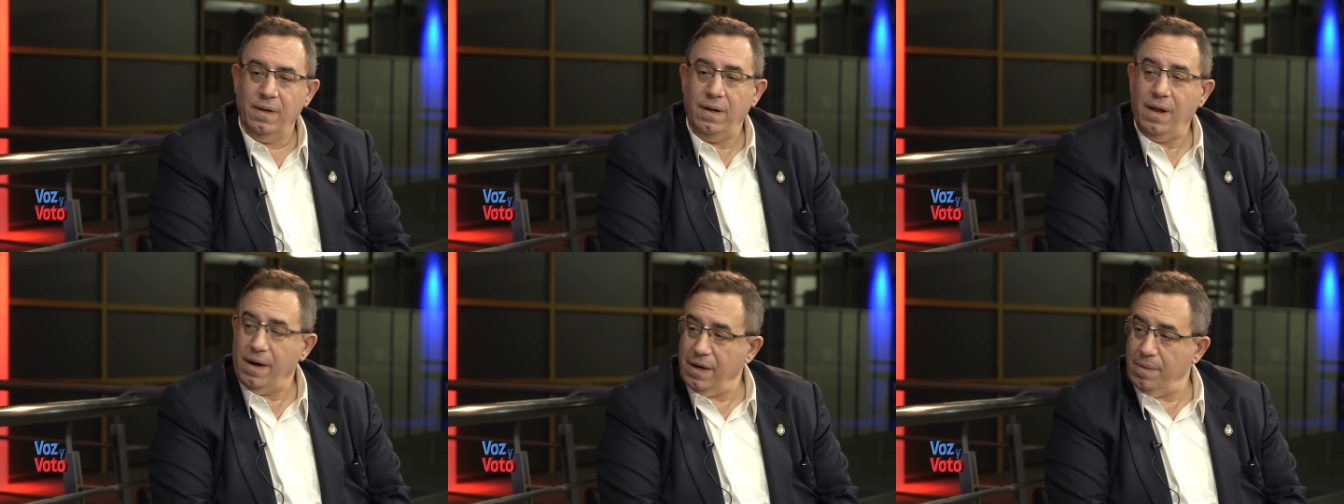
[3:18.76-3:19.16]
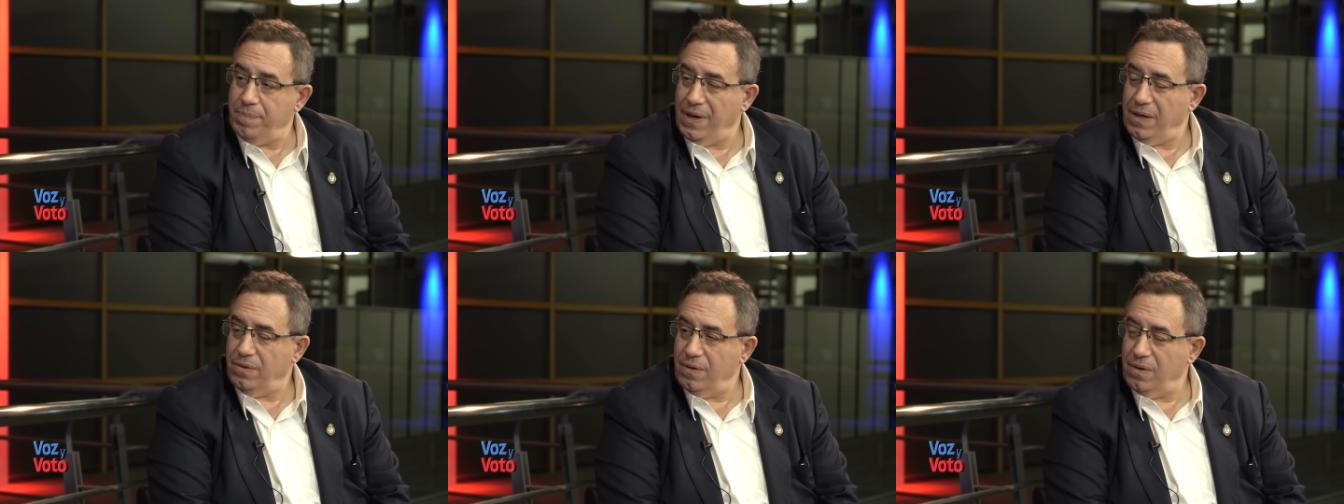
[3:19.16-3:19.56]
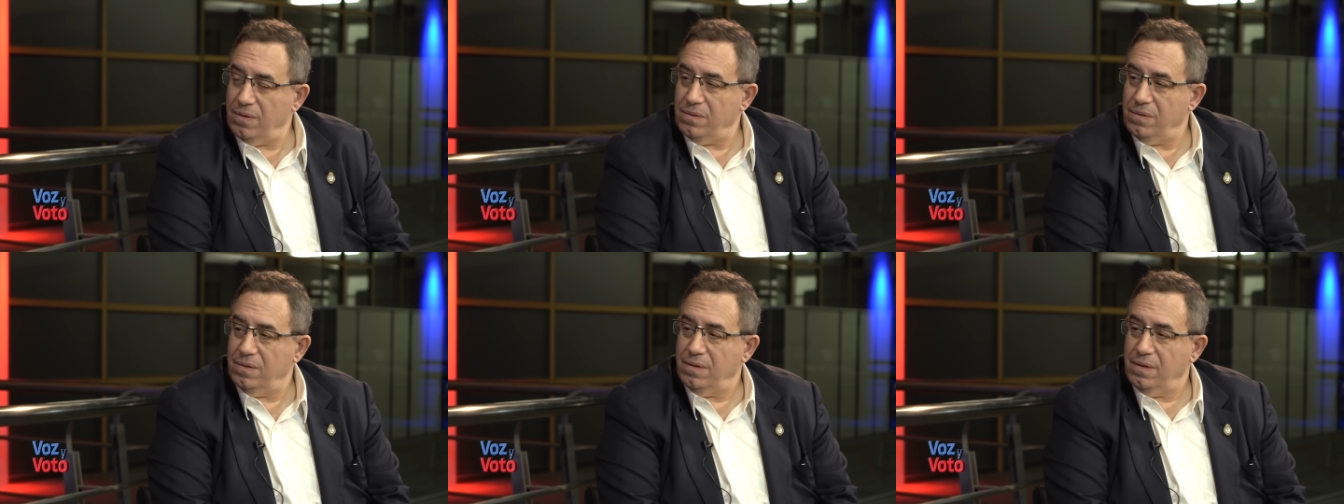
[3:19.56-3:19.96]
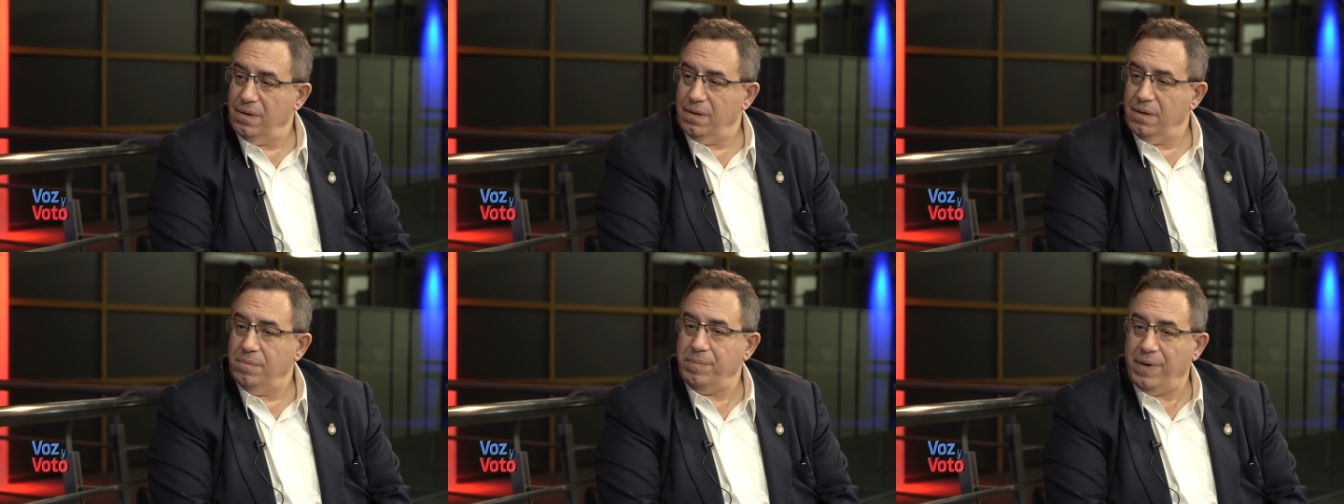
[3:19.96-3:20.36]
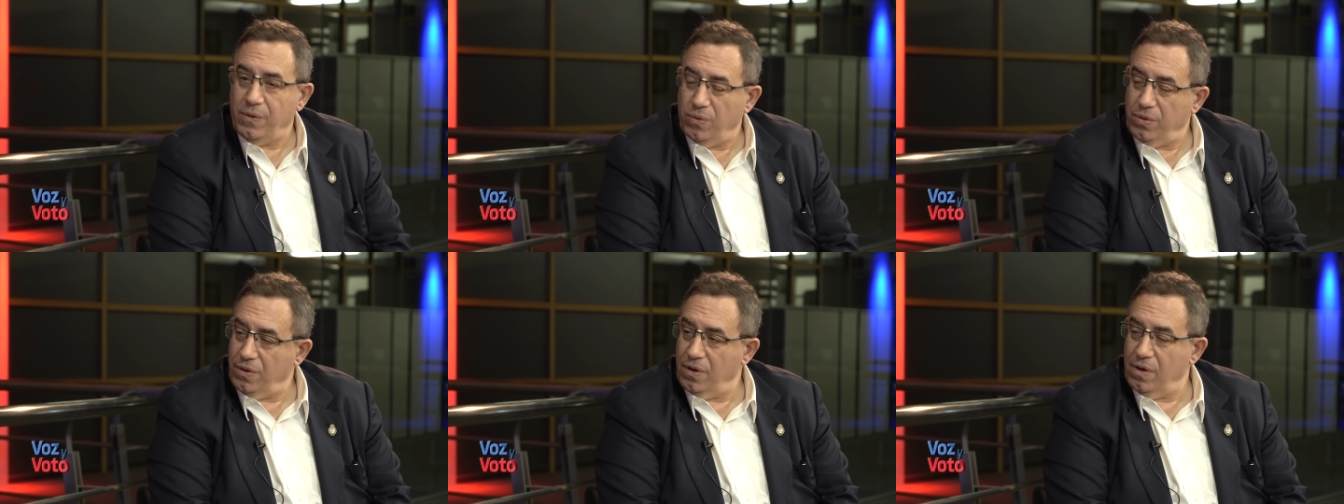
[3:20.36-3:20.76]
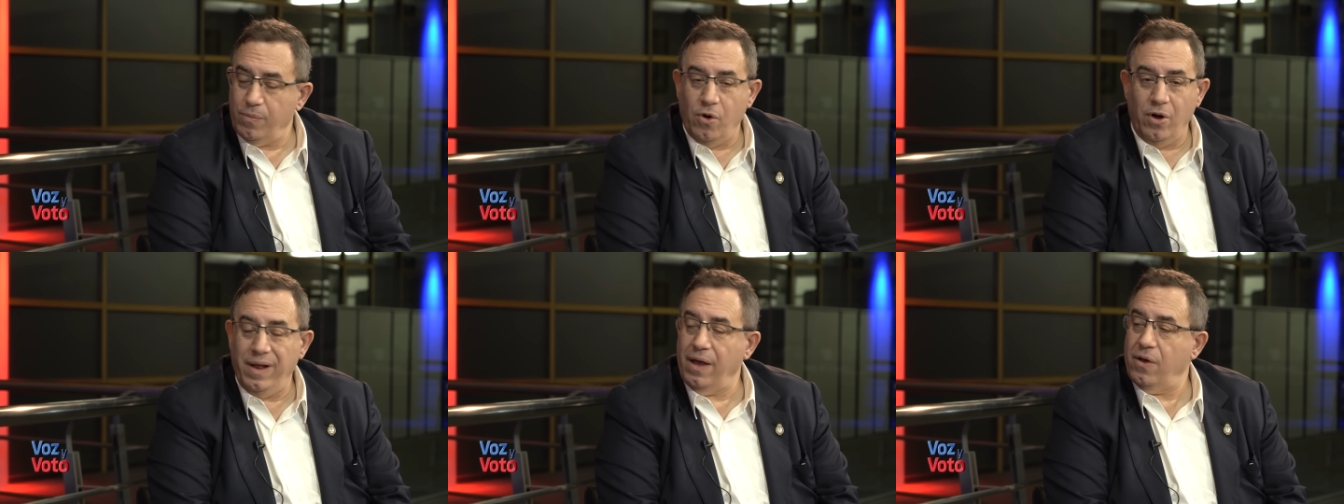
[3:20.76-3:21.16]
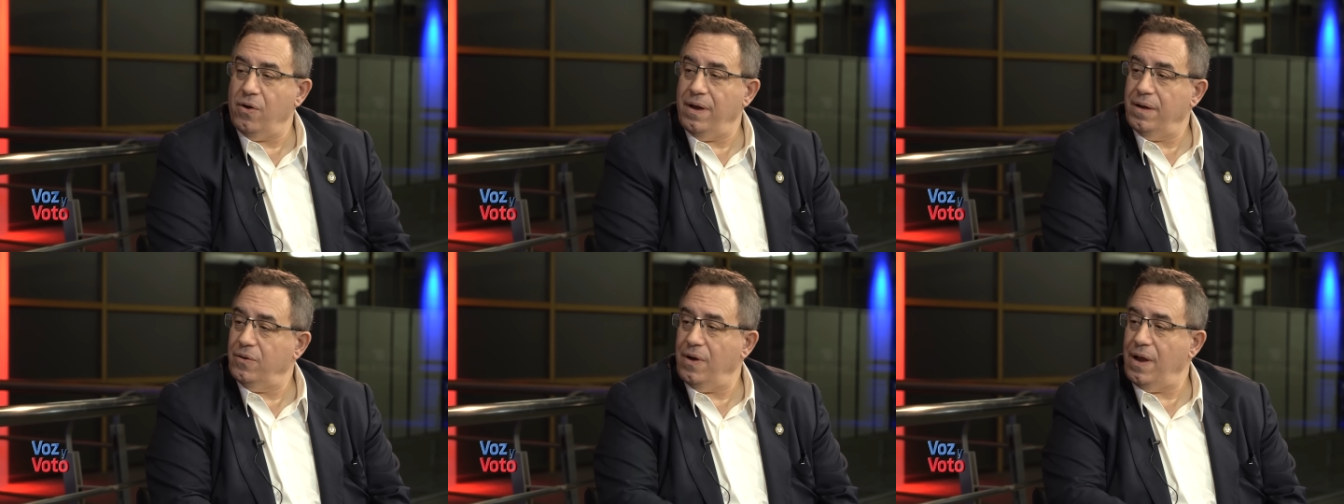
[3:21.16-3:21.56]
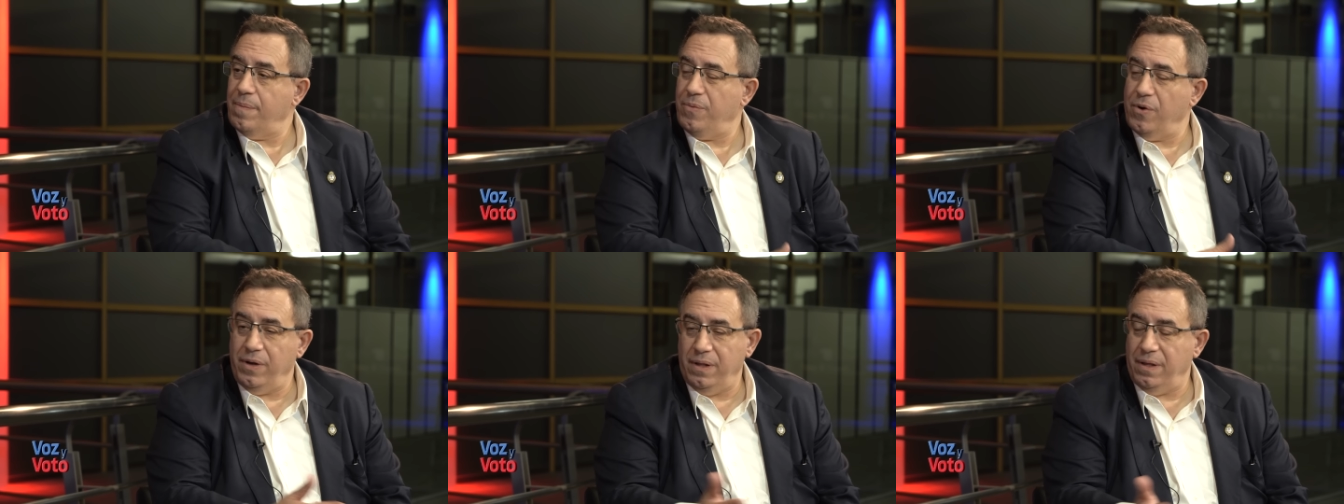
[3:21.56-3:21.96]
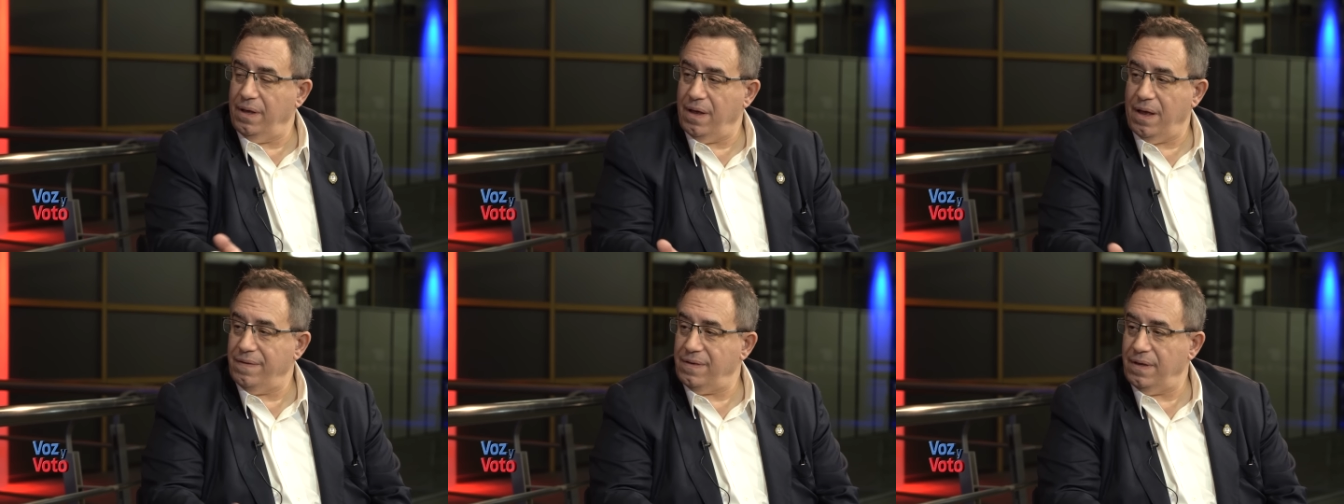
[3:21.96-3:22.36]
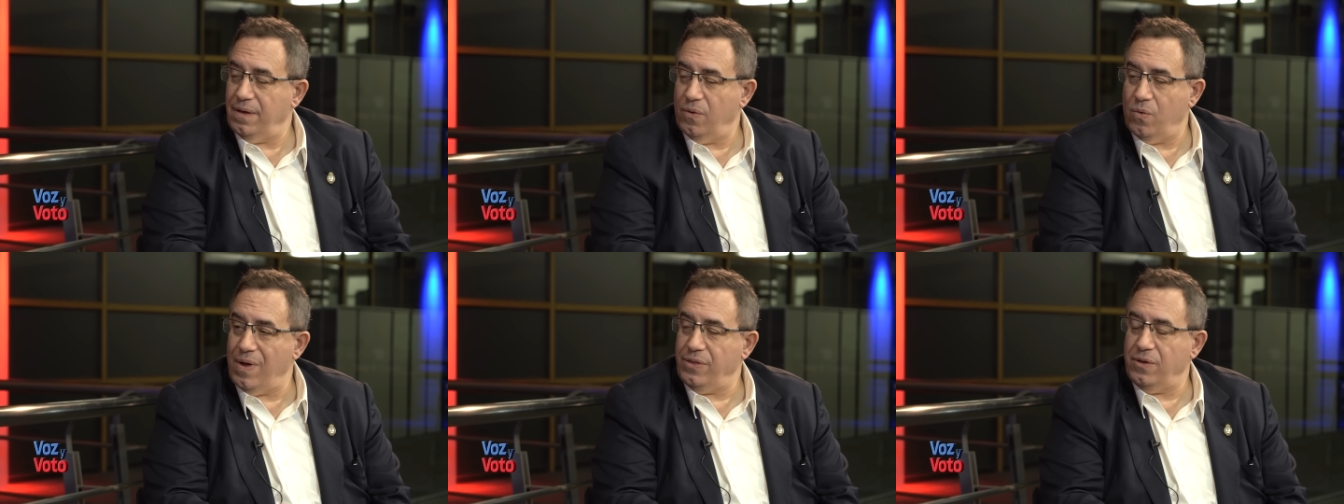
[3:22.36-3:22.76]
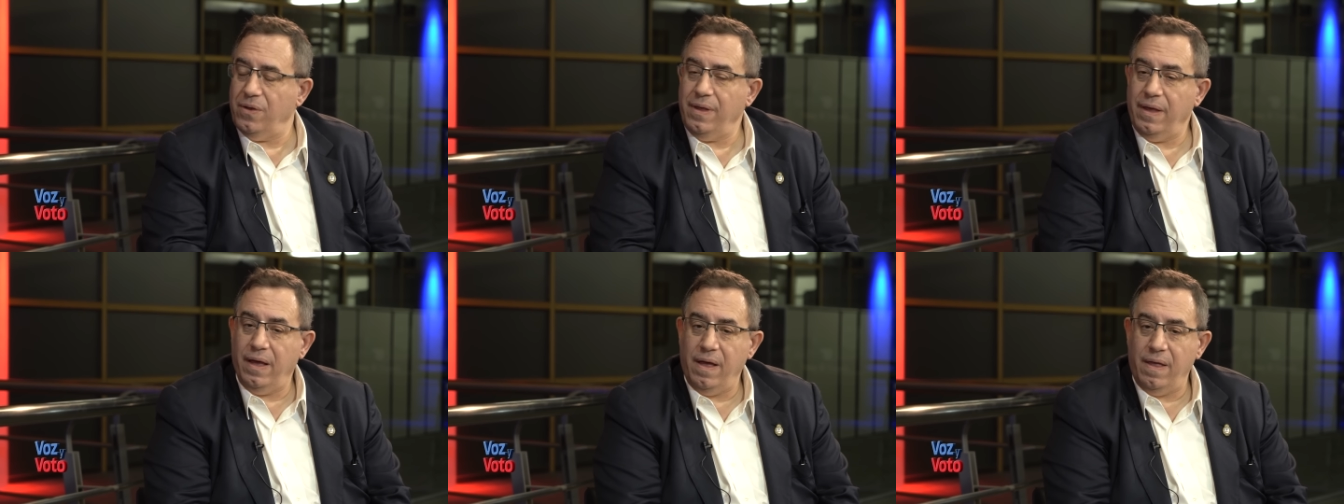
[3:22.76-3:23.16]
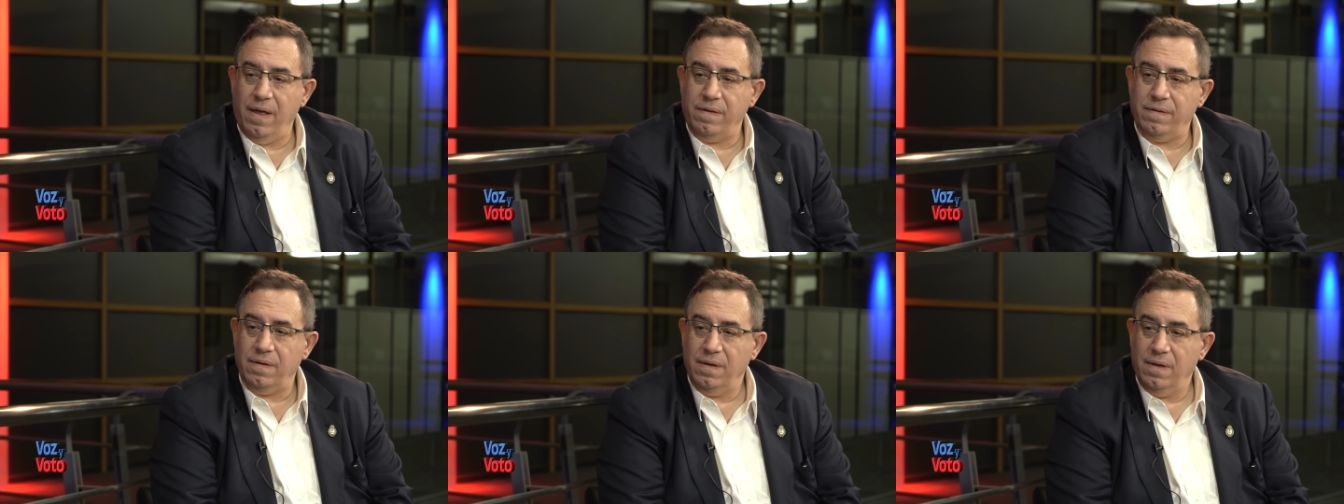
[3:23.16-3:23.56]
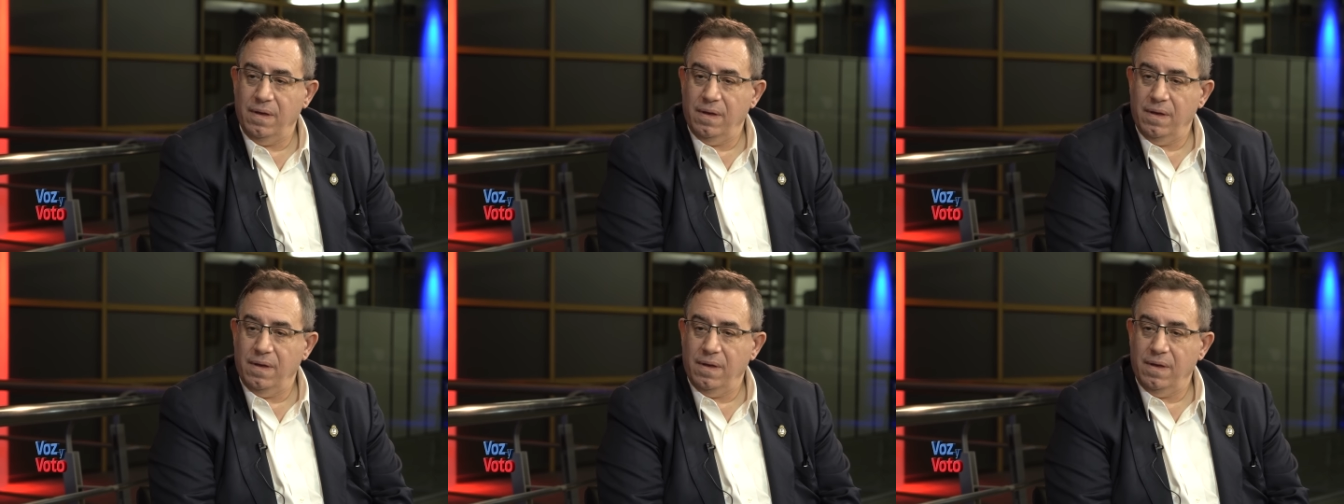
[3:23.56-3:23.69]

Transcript: la respeto, me gustó, volé con, la política hace cuatro décadas,